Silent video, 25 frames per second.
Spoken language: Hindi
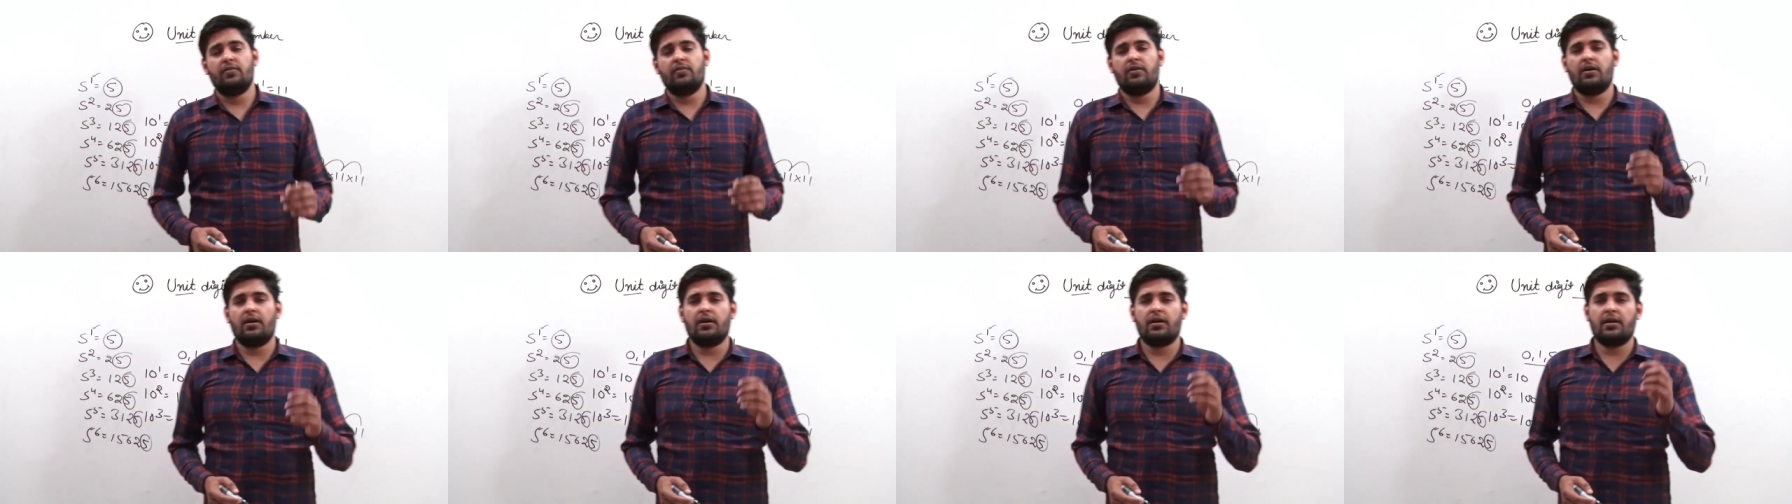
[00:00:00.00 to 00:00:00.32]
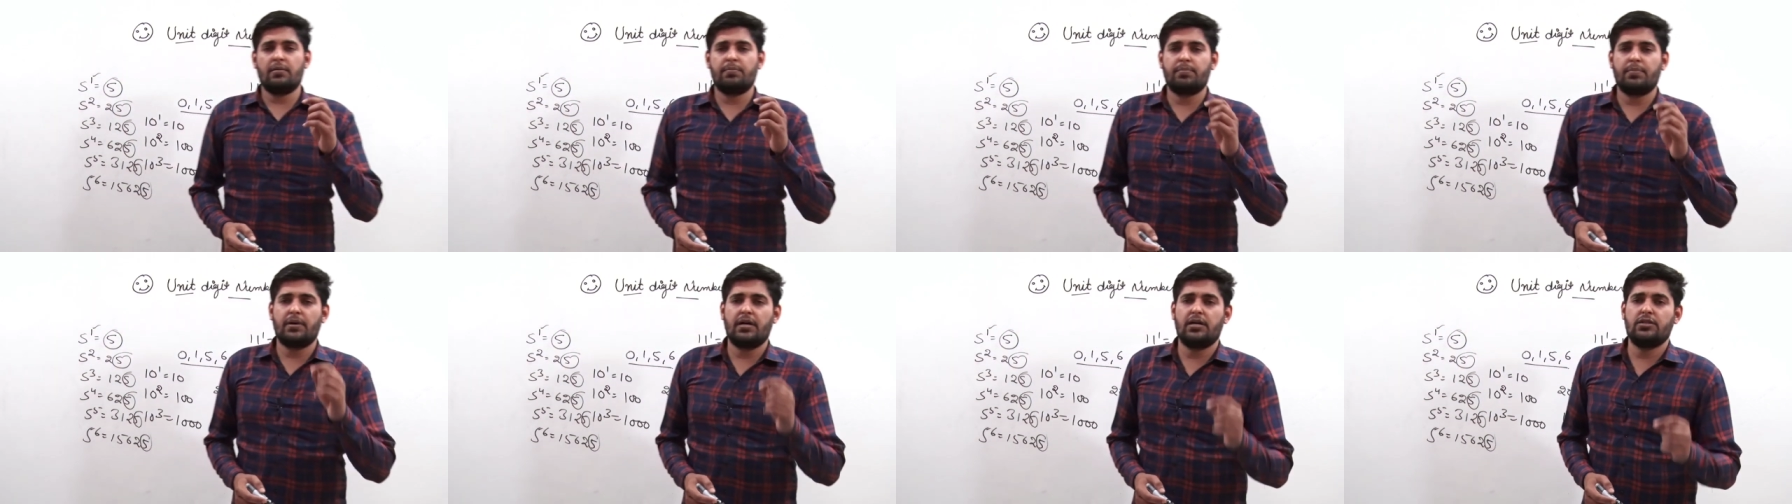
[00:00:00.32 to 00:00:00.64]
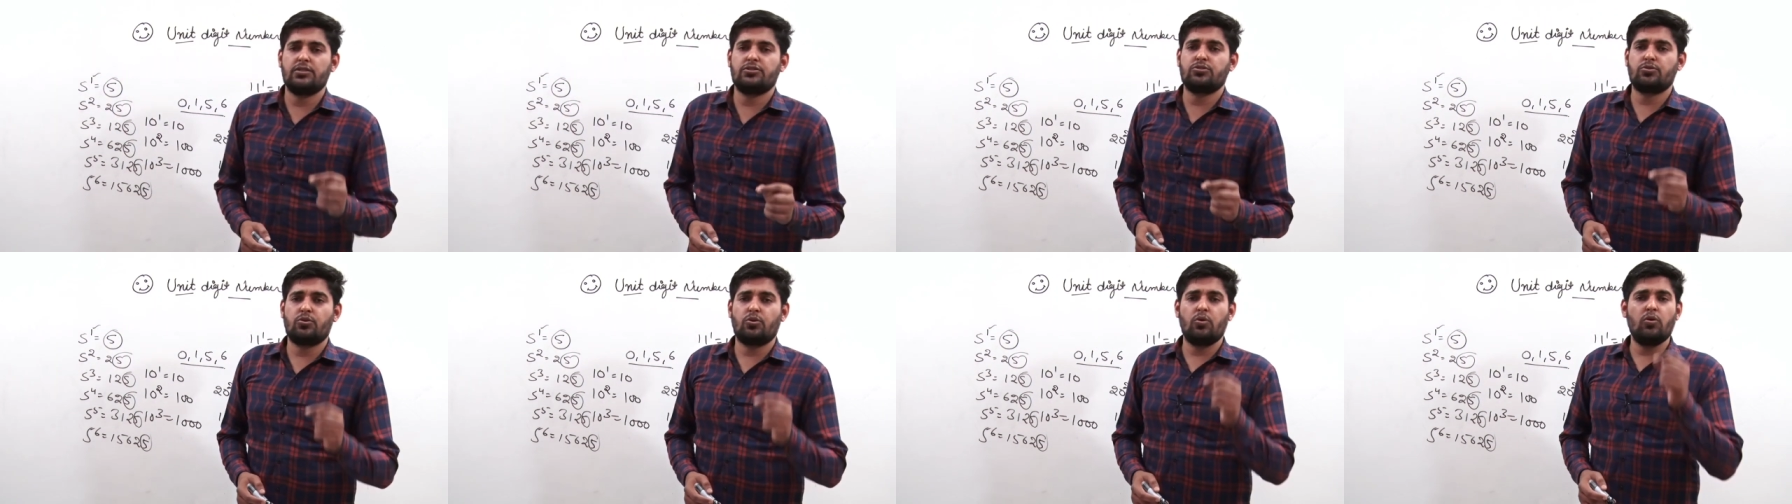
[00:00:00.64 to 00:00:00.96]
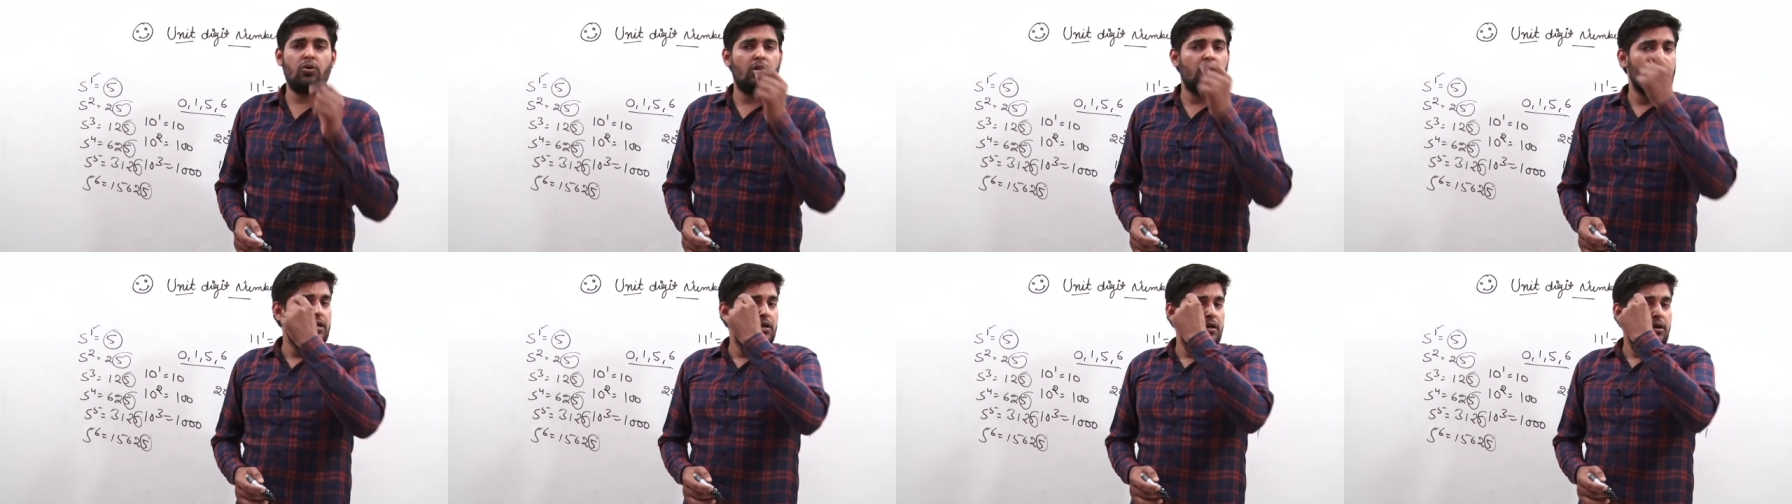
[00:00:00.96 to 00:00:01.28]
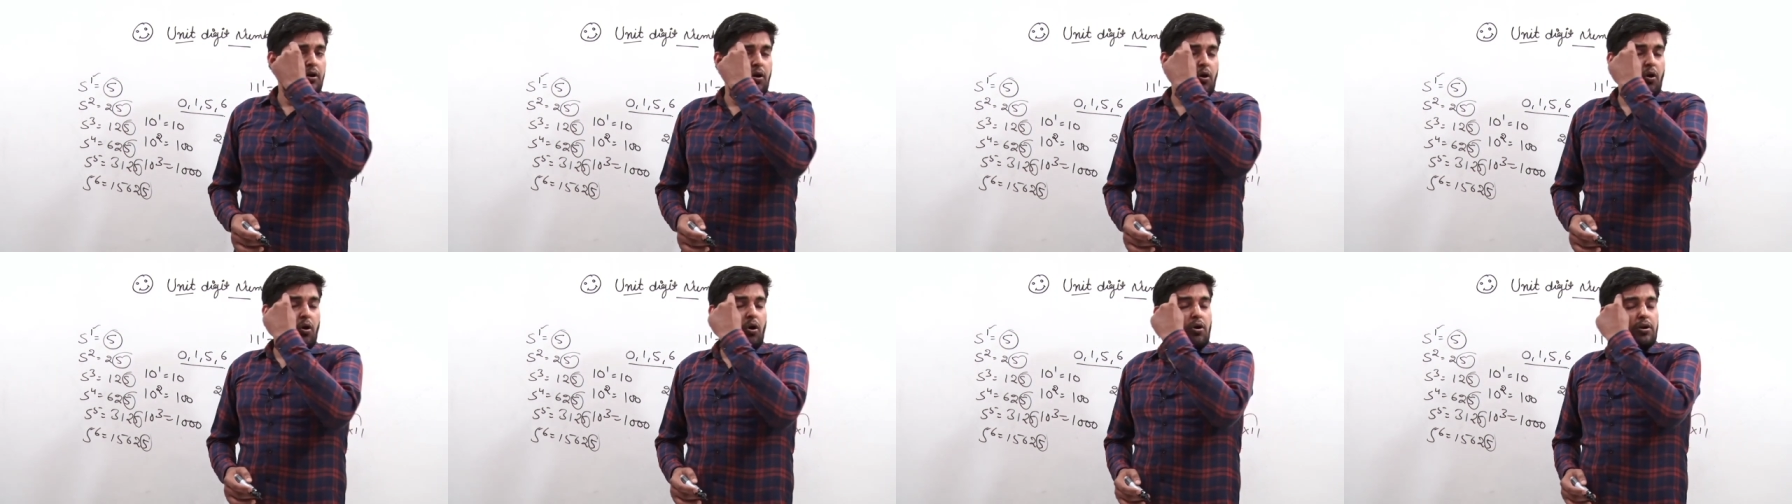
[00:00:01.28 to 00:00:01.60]
अगर पाँच को
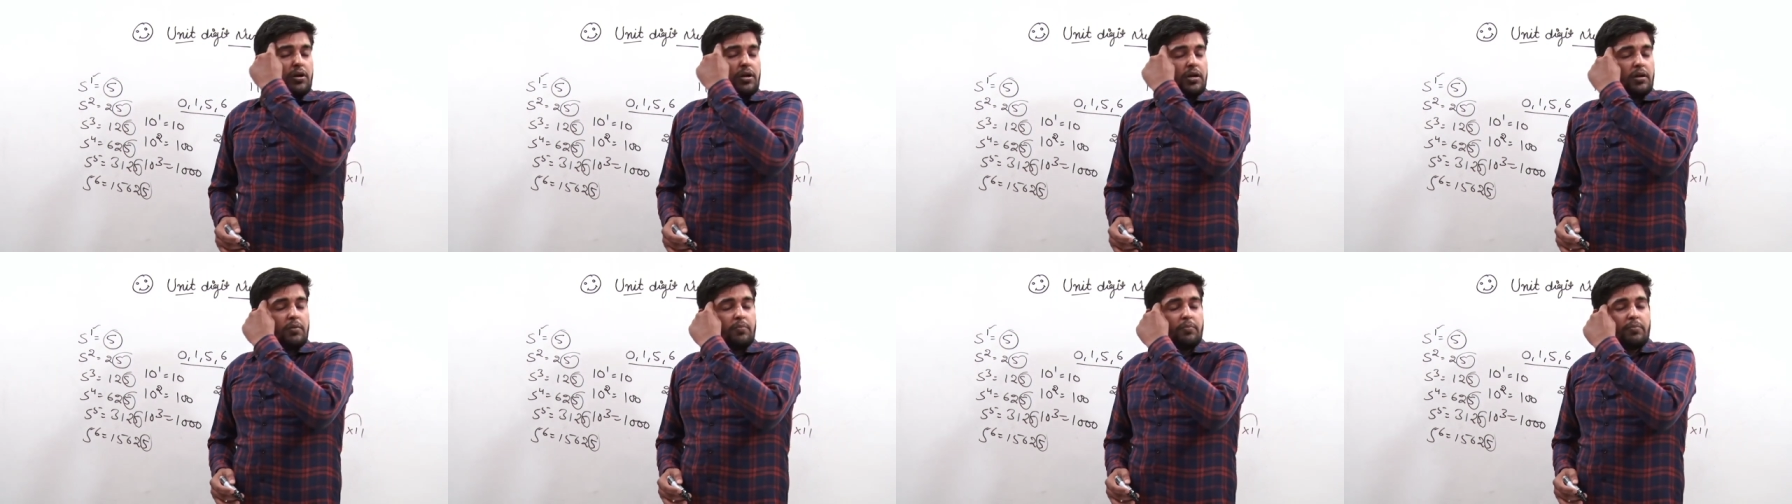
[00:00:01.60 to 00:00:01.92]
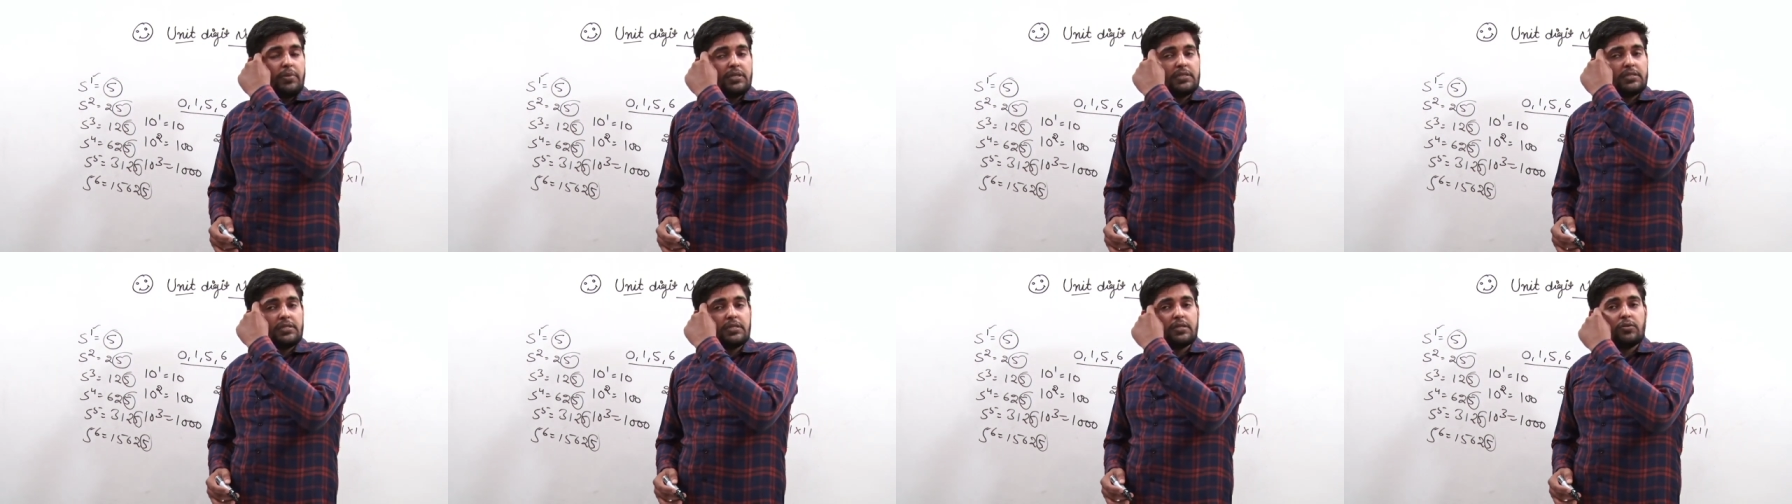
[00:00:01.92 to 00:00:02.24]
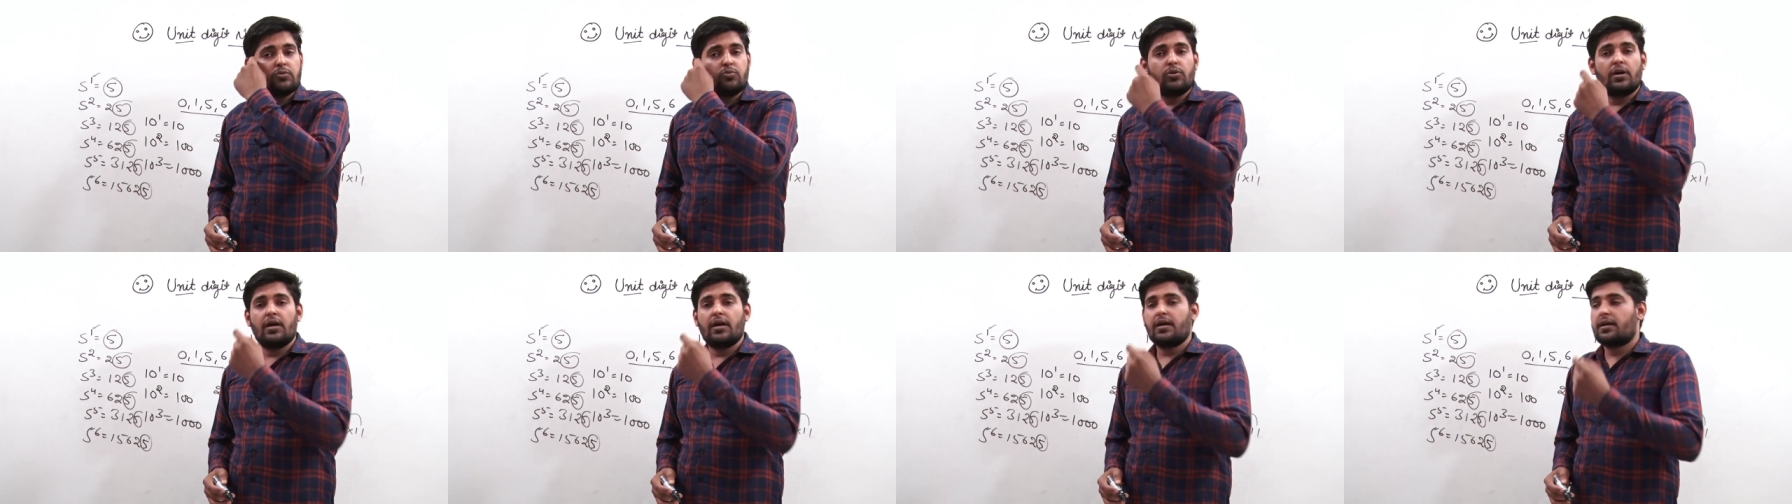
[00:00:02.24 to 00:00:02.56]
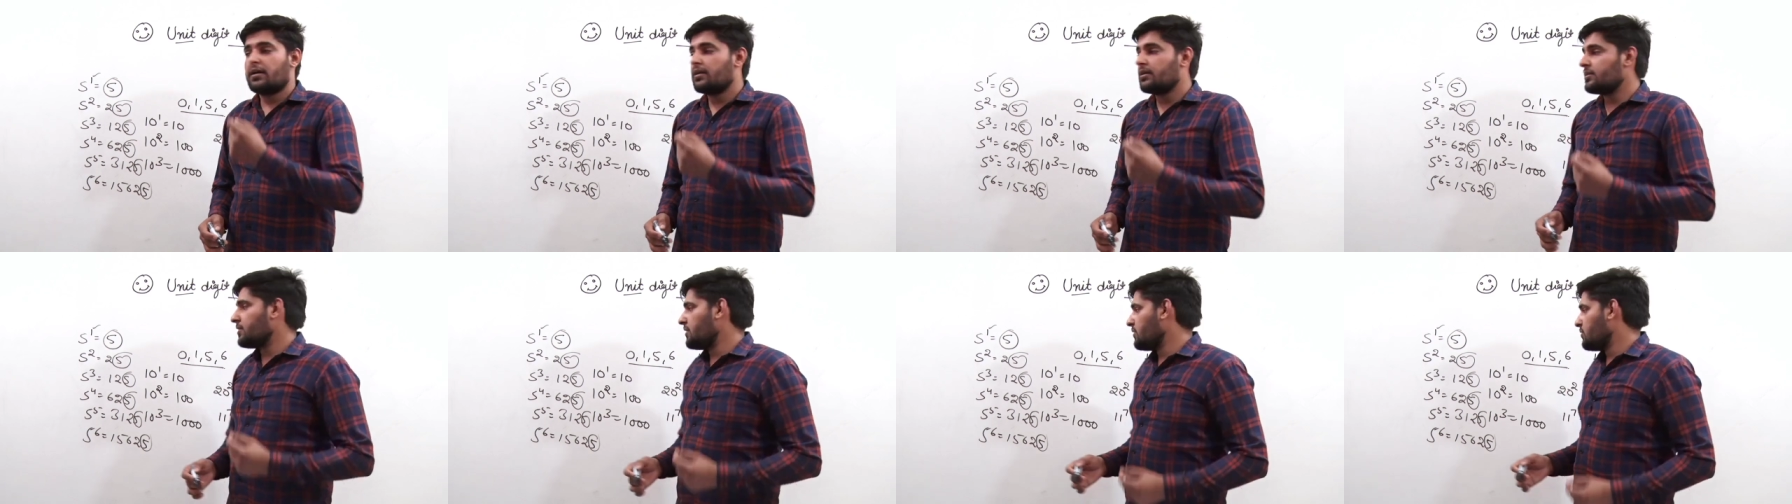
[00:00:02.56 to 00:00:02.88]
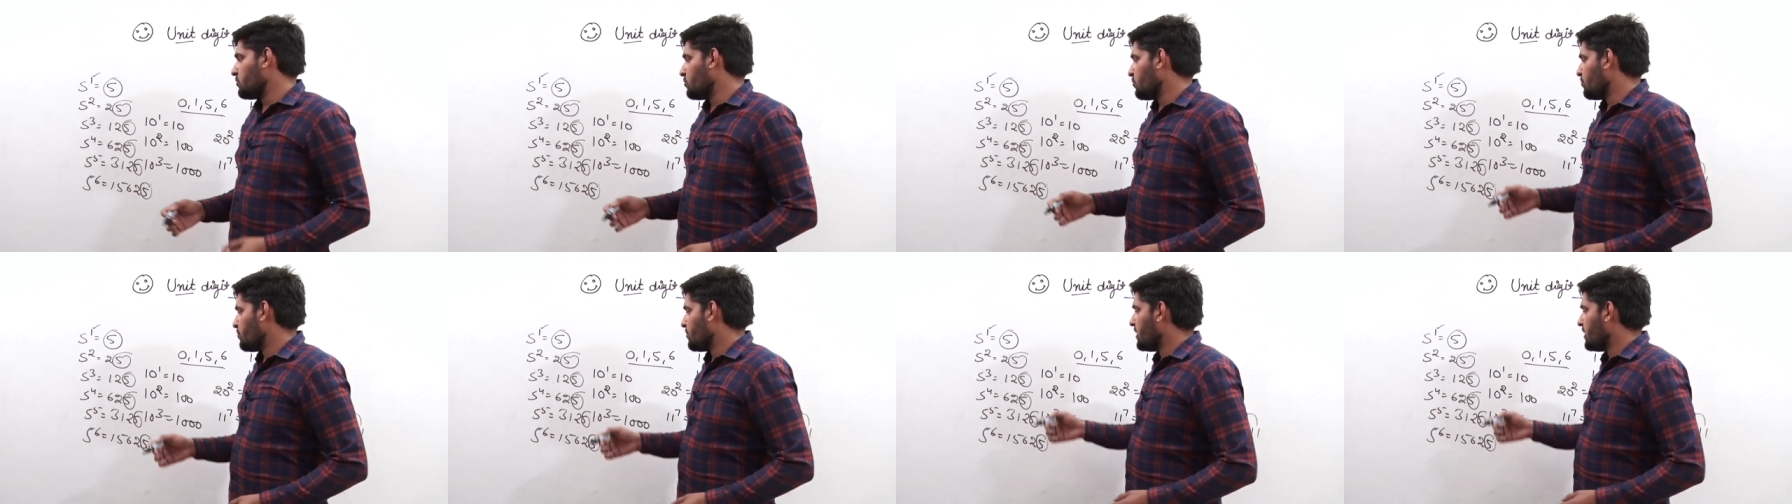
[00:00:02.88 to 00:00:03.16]
और नंबर से गुना करते हैं तो